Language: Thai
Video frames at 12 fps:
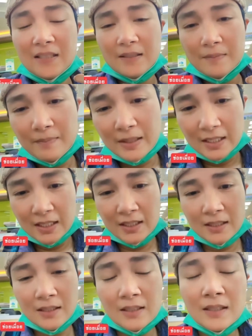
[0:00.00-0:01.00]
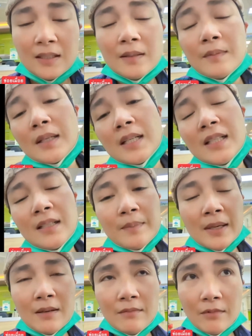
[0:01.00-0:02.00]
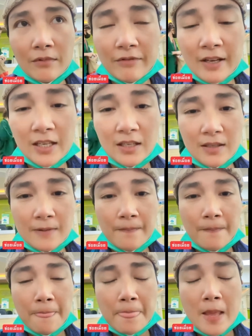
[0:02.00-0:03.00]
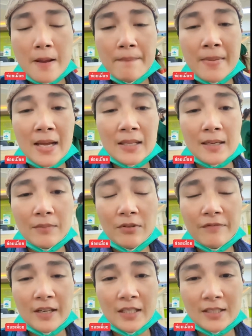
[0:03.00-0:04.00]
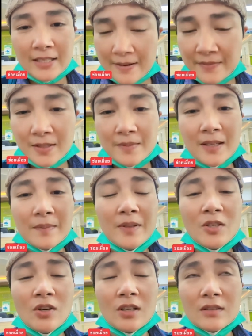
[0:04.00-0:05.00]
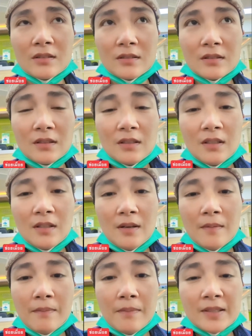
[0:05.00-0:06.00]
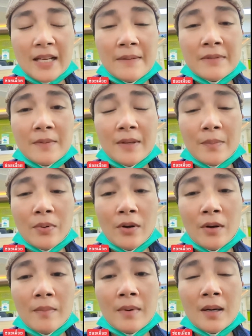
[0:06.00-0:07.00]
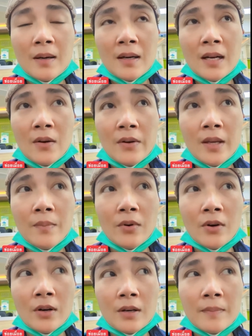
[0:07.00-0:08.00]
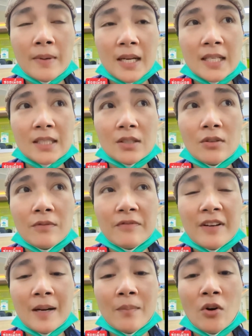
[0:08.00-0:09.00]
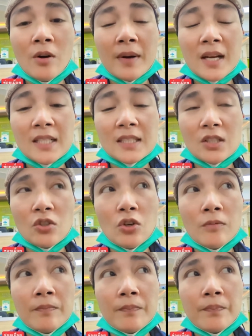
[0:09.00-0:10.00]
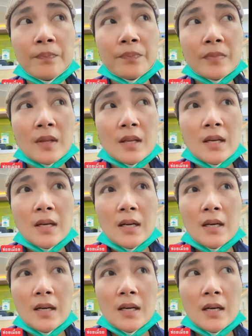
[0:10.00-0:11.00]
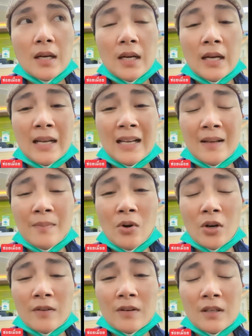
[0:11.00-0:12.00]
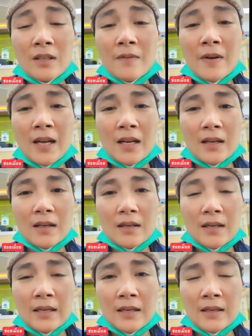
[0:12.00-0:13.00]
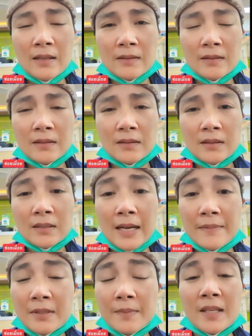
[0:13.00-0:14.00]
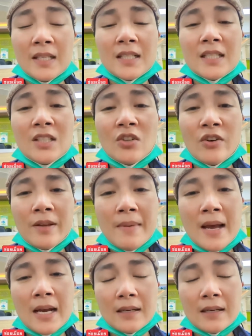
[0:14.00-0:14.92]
มือขึ้นนี่มือขึ้นนี่มากน้ำรไฟมากับรถไฟสามสิบเอ็ดพี่น้องสามสิบเอ็ดพอมาเล่าให้หมอประกันสังคม ฟังหมอประกันสังคมอบอกเลยว่าสามสิบเอ็ดนี่คือน้อยมาก